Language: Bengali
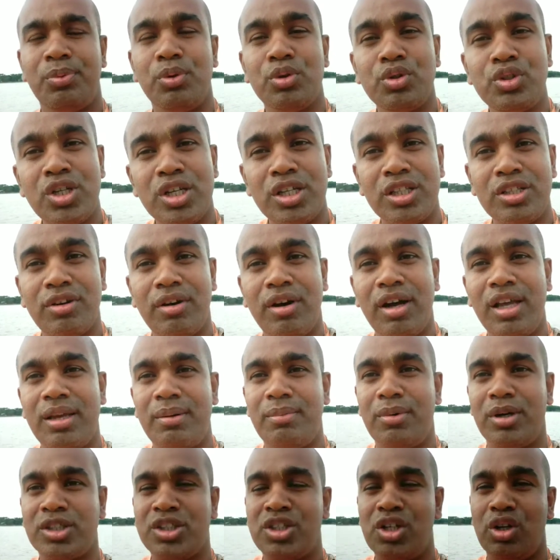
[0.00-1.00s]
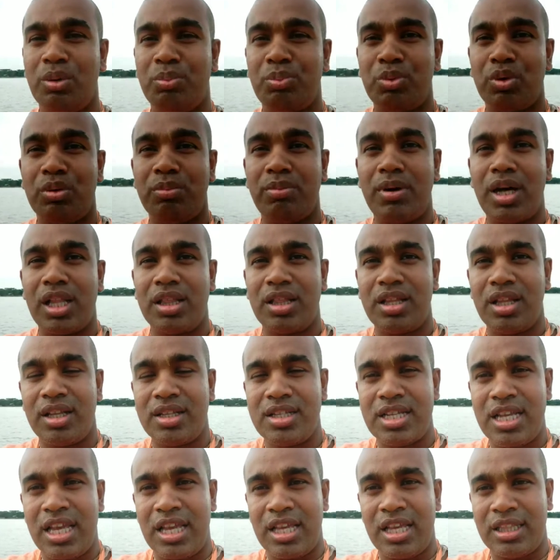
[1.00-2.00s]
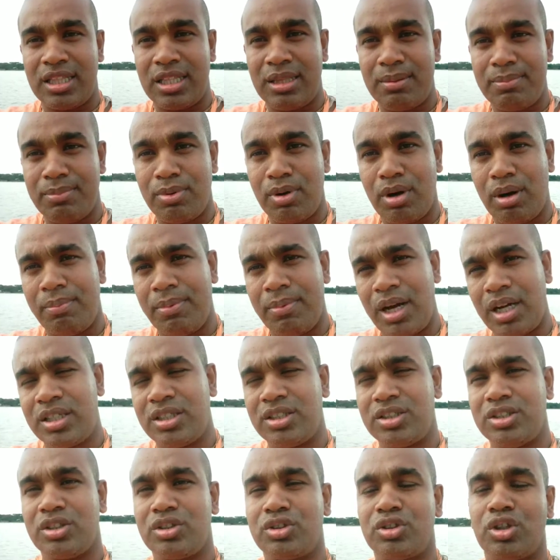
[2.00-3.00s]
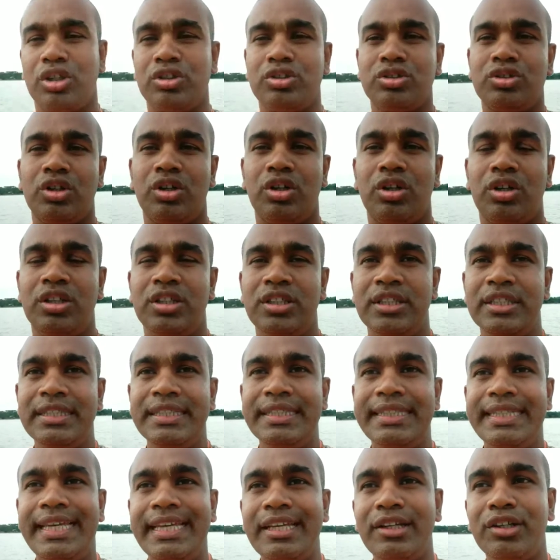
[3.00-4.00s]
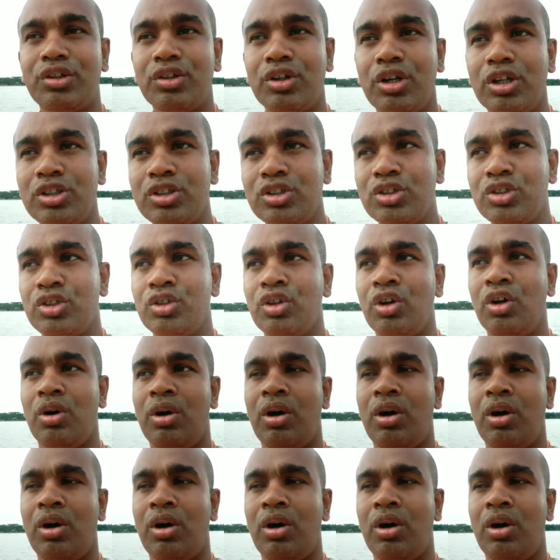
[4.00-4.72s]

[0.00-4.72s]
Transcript: পৌঁছিয়ে দেওয়া এবং শিলপ্রবাদের যে দিব্য অপাকৃত গ্রন্থ এই গ্রন্থ